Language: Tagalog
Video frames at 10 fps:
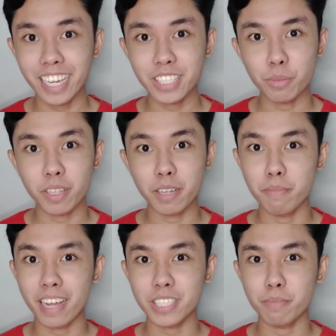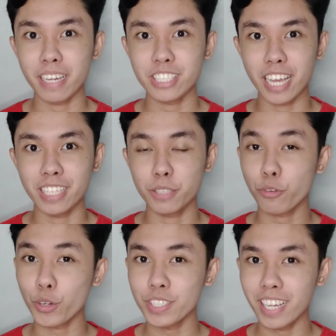guys! Welcome back to my channel.
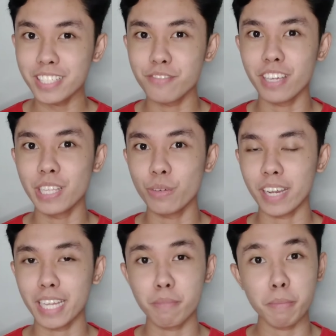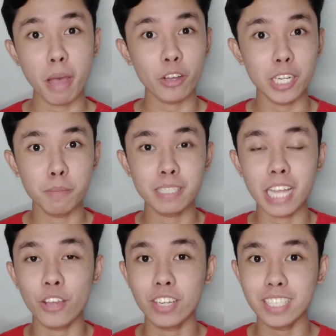For today's video, ayan, may bago na naman
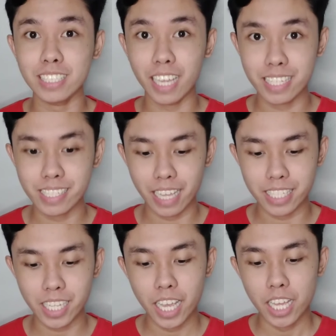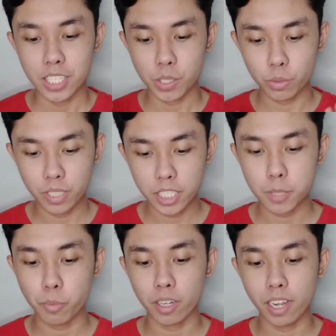tayong iti-taste test. So,
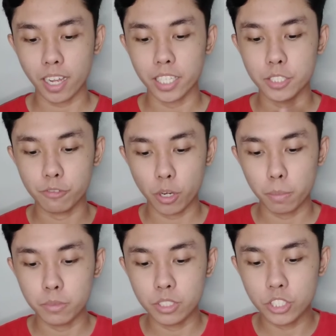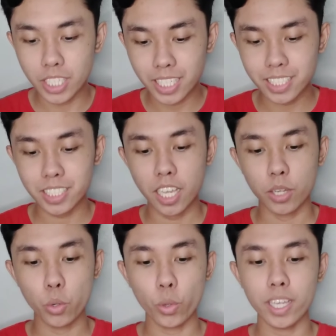this product is from G's
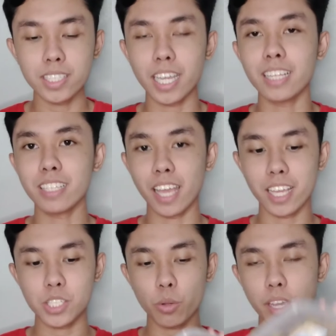Cookies and Cakes.